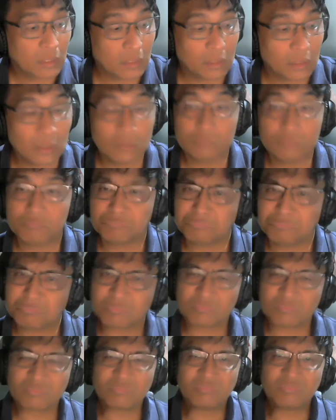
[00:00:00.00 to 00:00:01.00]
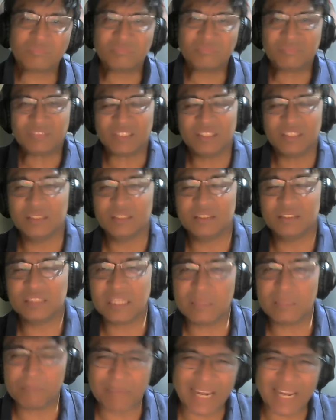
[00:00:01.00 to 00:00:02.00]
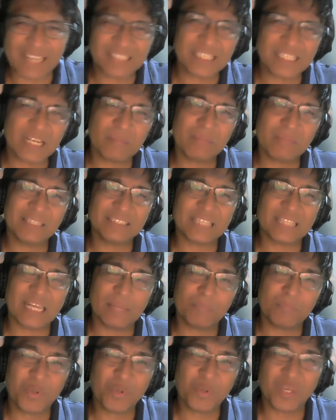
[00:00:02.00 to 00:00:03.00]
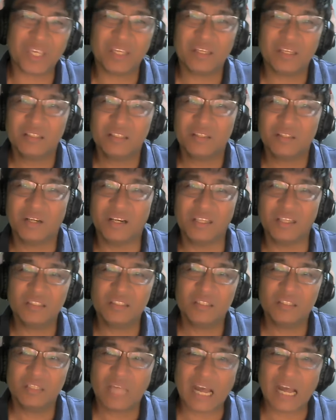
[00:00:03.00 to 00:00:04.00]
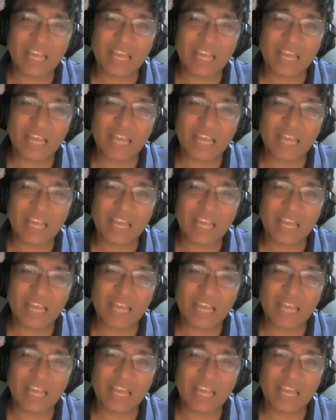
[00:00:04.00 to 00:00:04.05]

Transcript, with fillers: Um, uh, eh, sin parang sinamantala po eh, no?